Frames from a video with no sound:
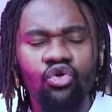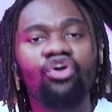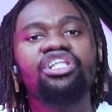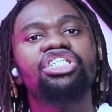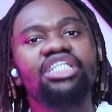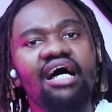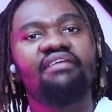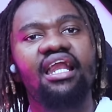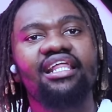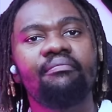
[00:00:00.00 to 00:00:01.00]
onde
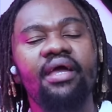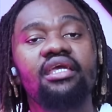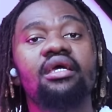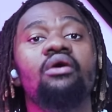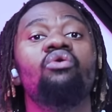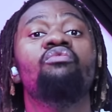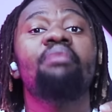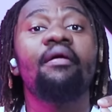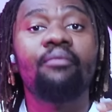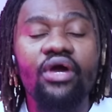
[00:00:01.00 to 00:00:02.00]
estava lá também o
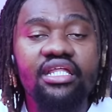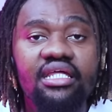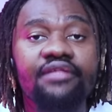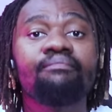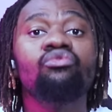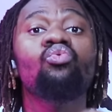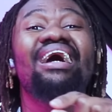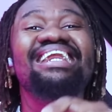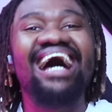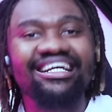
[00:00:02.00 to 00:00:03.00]
papoite do
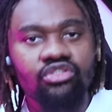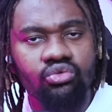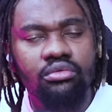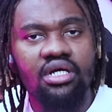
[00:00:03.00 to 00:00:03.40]
arraso.